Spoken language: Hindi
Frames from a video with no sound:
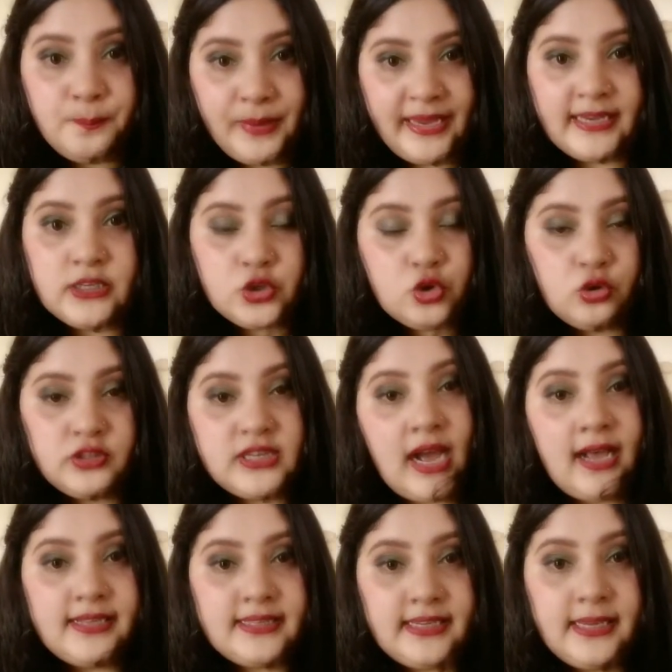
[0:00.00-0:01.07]
मेन स्टोर
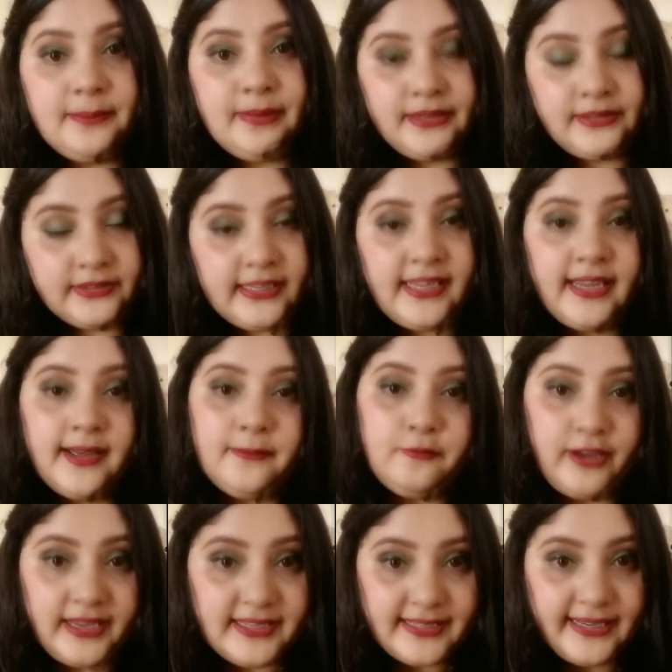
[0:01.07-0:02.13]
जहां से ये बनती है हम
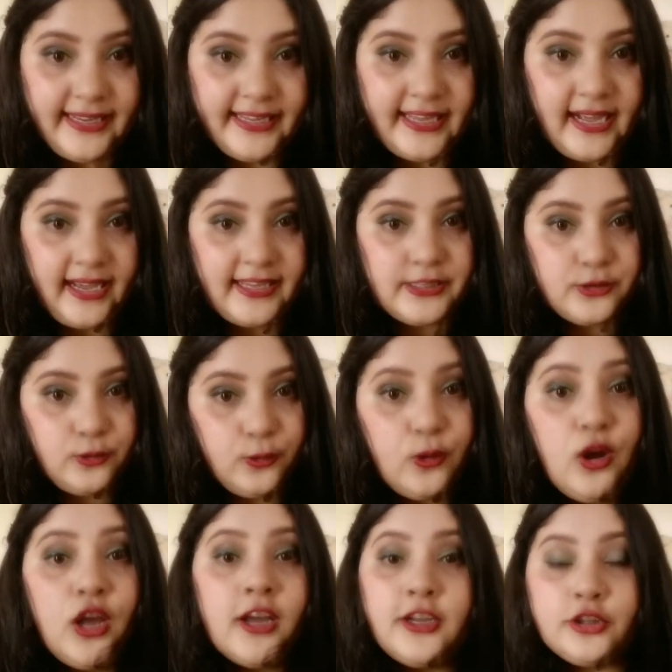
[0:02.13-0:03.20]
वहीं से लेके आए इसको